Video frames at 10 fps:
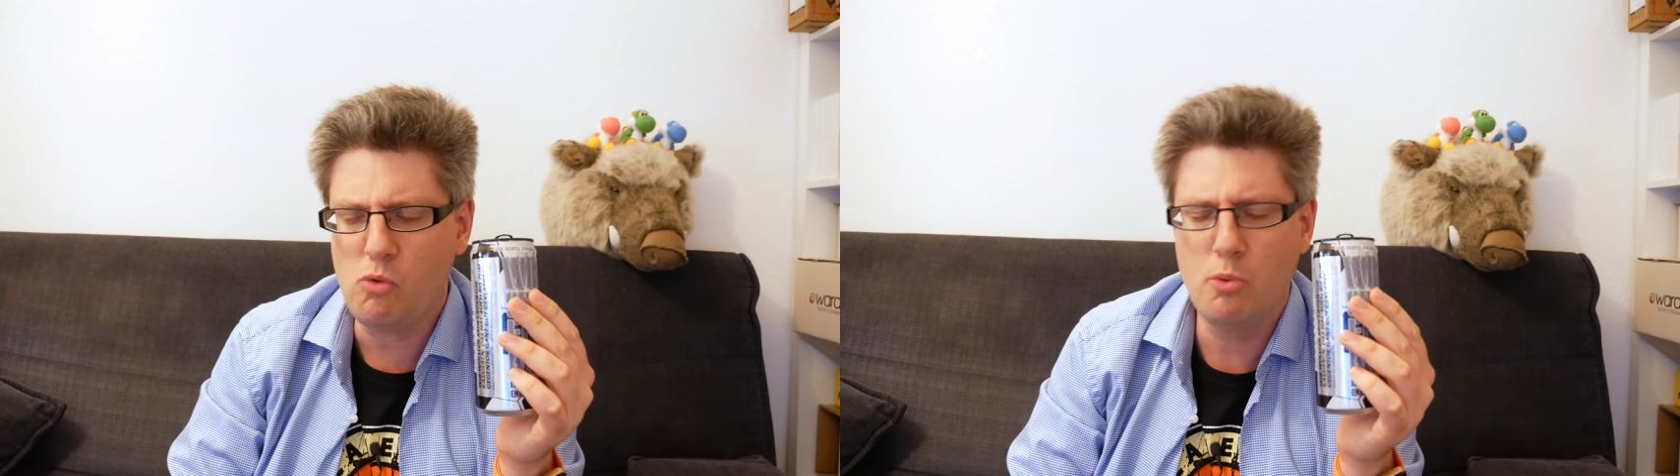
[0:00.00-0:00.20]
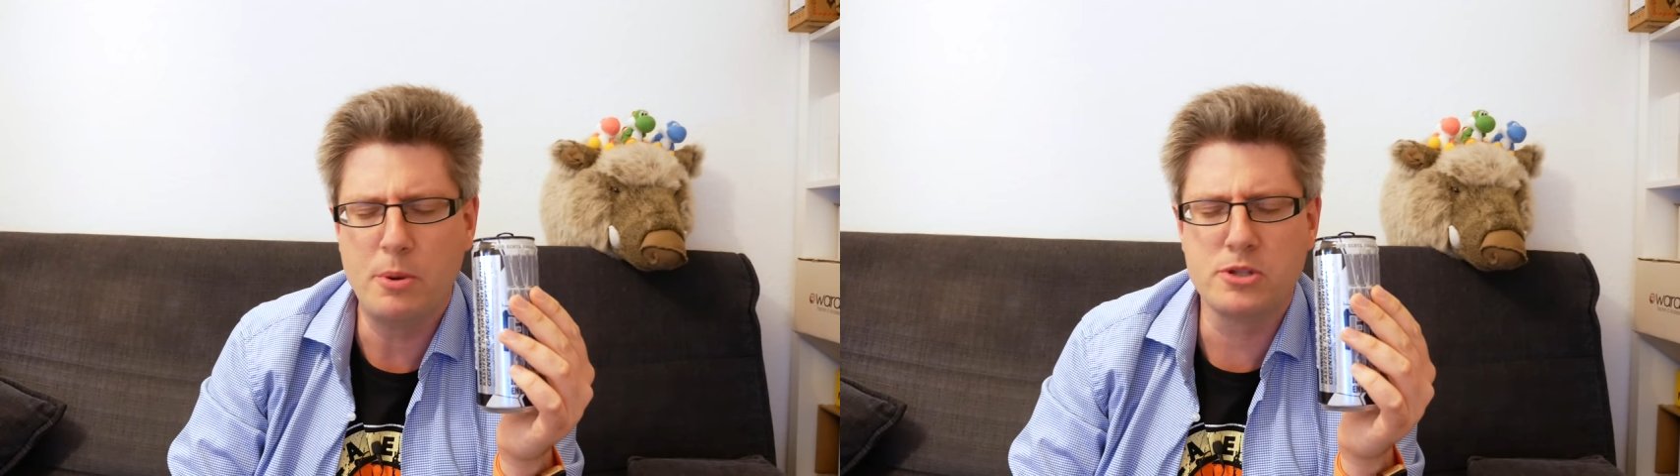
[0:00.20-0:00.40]

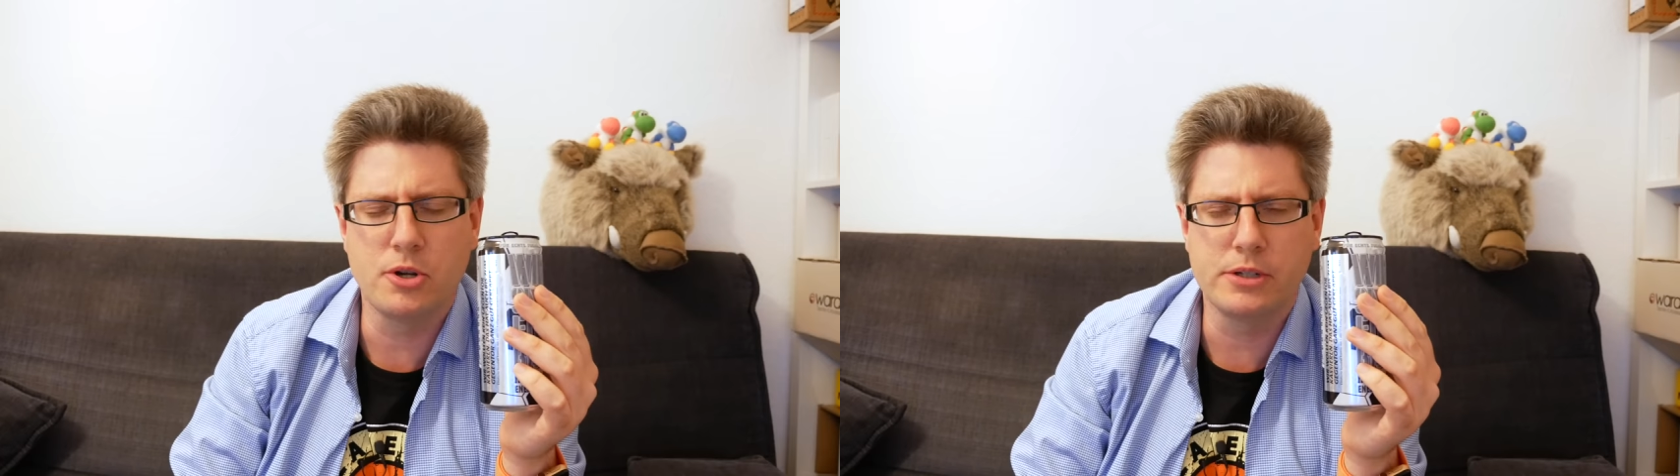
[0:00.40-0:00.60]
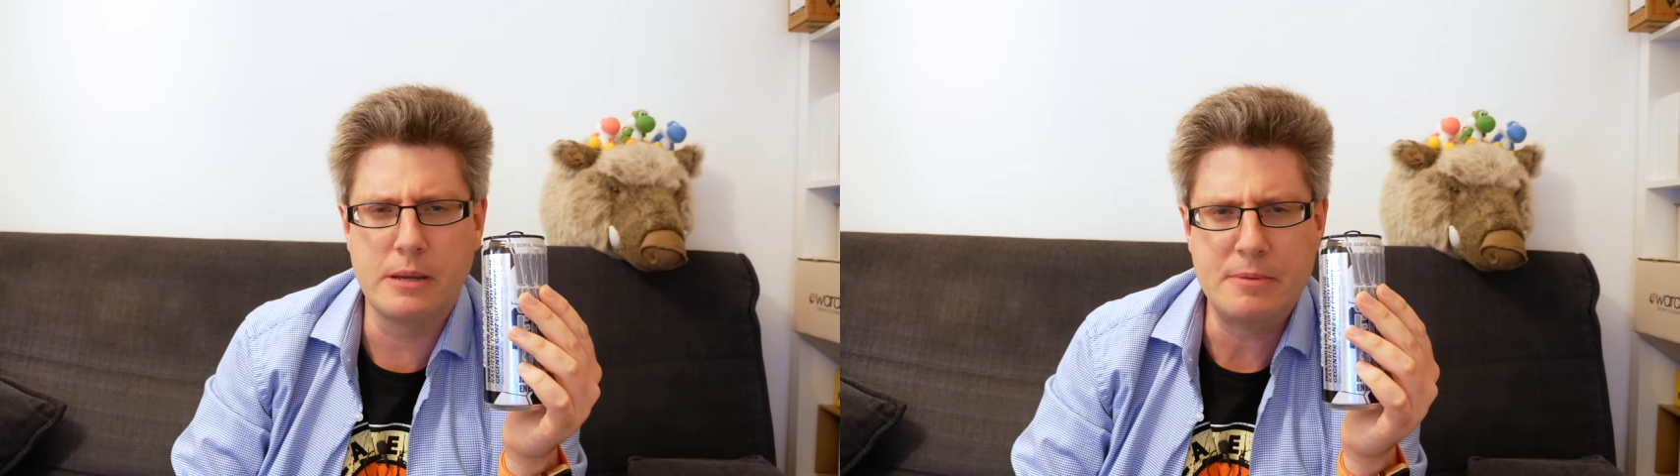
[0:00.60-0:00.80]

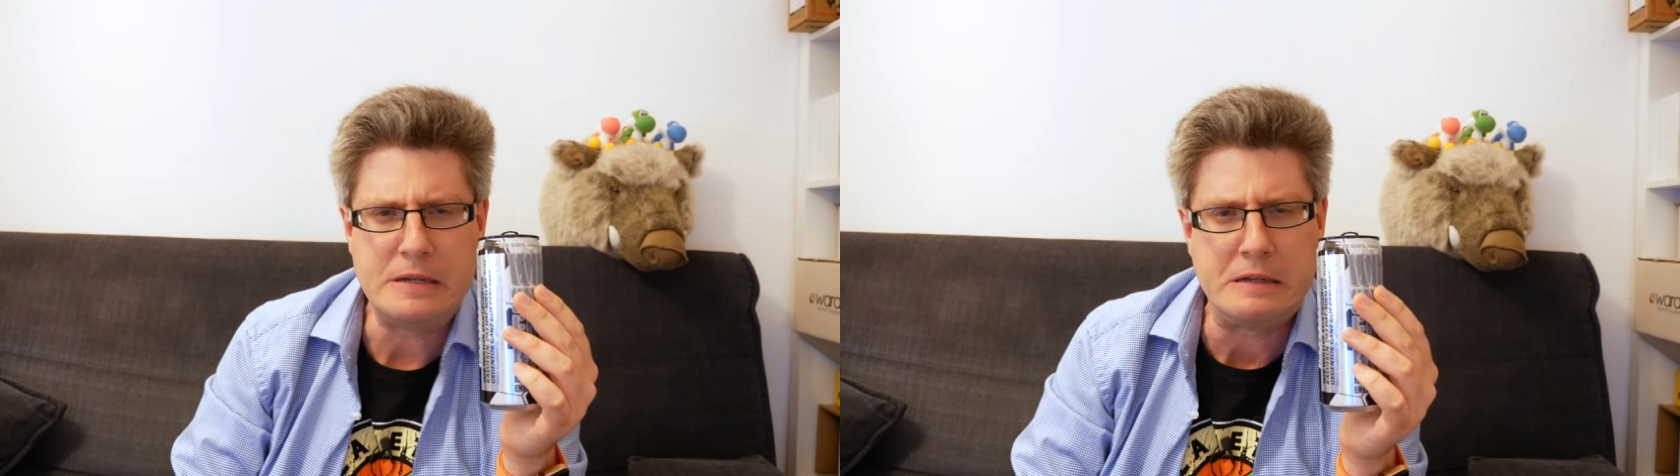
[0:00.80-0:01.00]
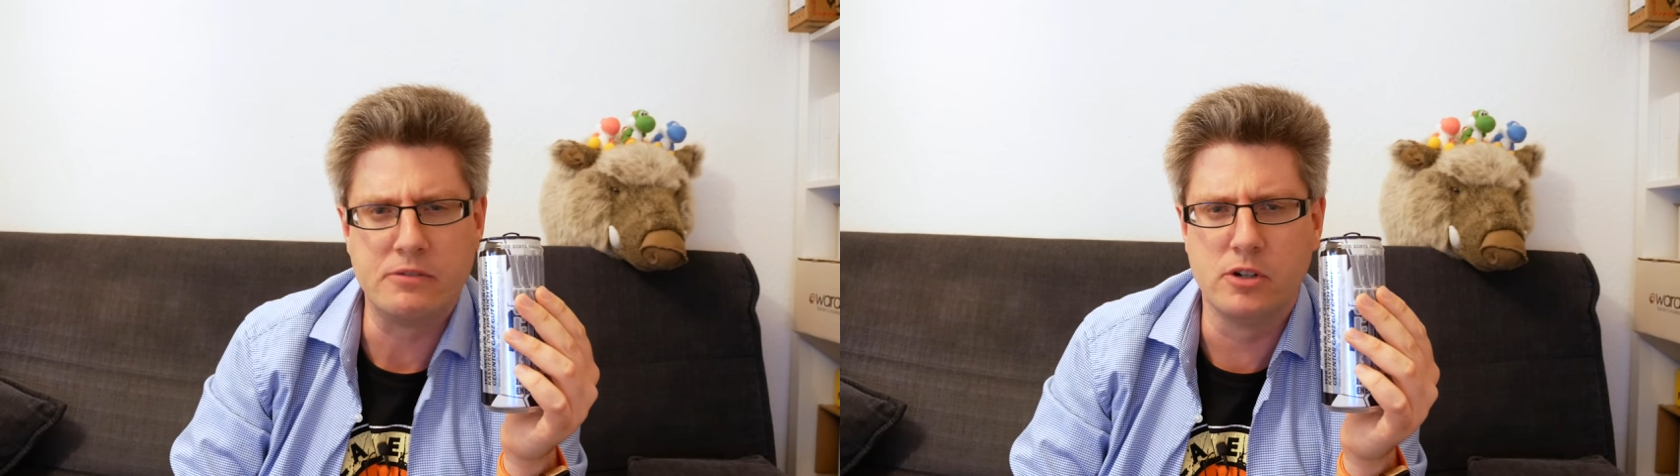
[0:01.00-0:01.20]
überzeugt er
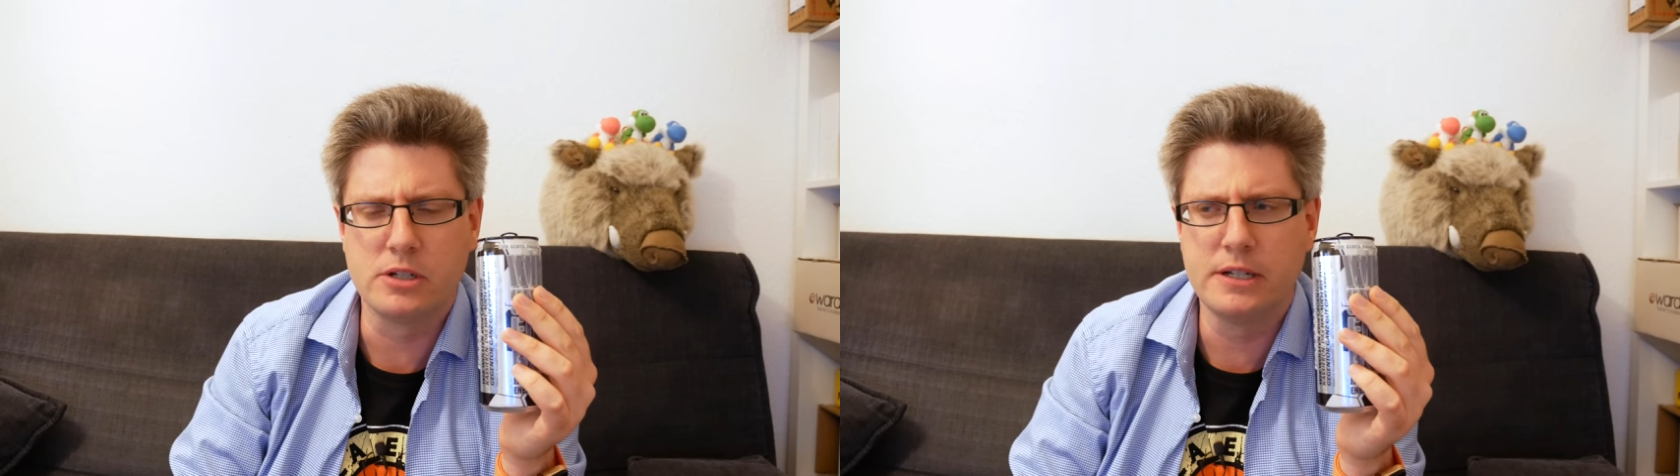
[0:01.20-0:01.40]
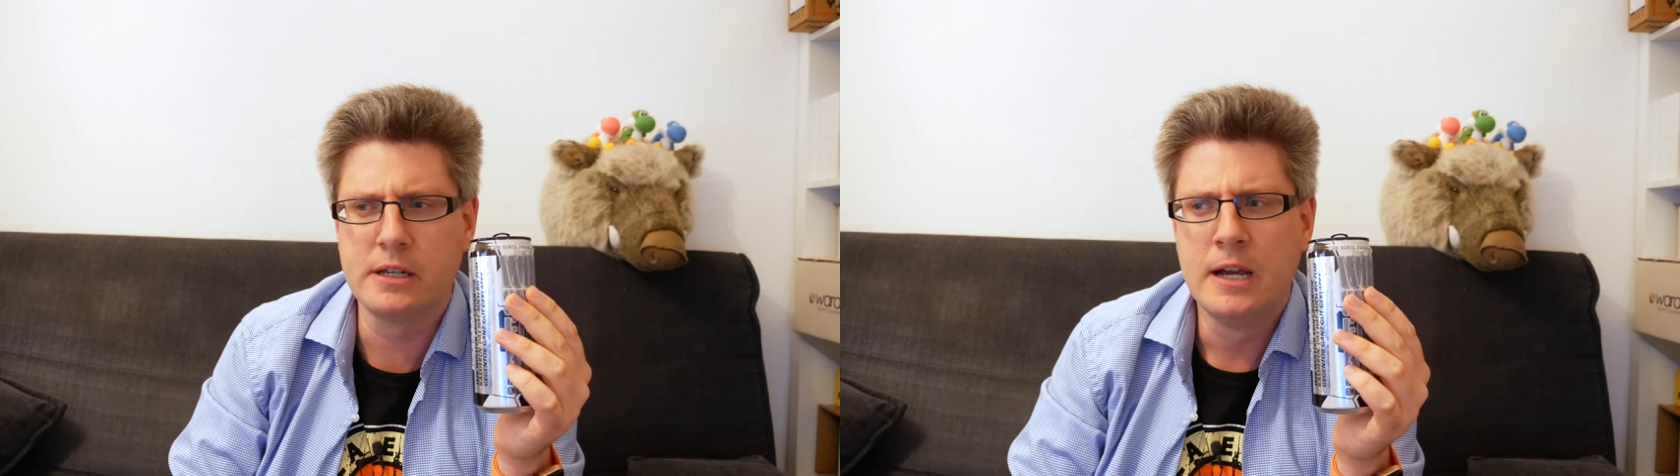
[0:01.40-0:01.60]
mich nicht
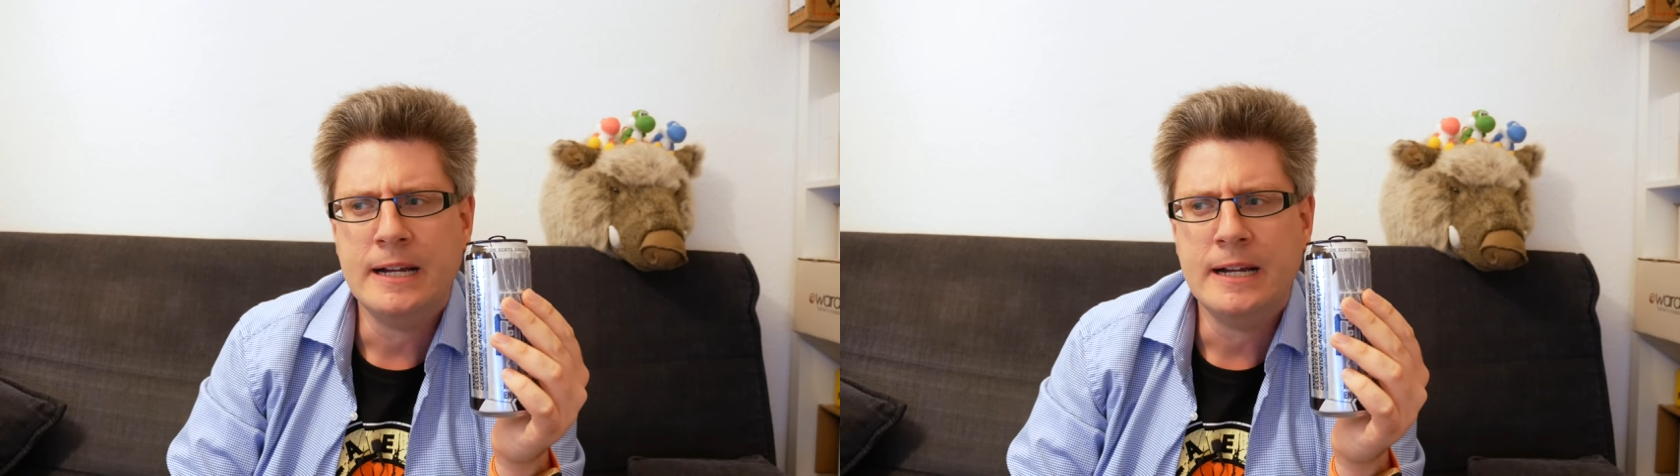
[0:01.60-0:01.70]
wirklich.